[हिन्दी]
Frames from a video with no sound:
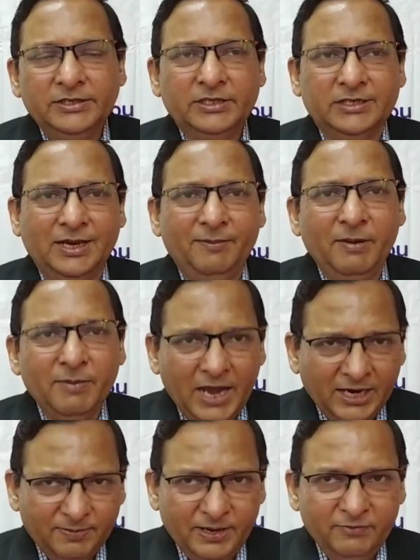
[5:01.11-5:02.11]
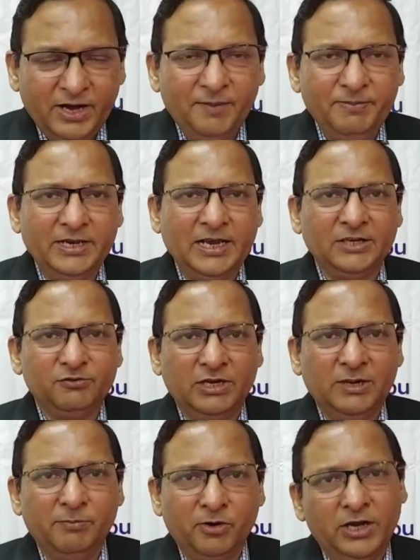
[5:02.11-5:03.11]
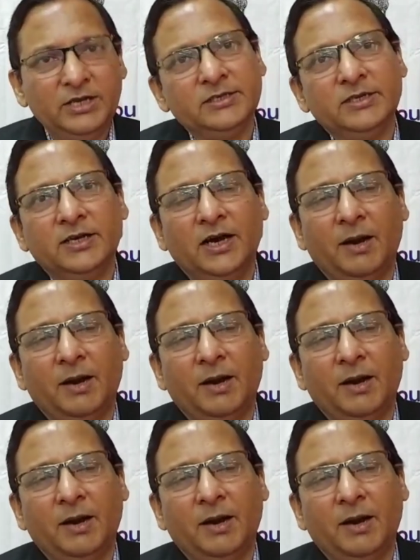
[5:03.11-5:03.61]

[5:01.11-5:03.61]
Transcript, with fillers: जितने भी महकमे वहाँ पे कैजुअल एम्प्लॉयज़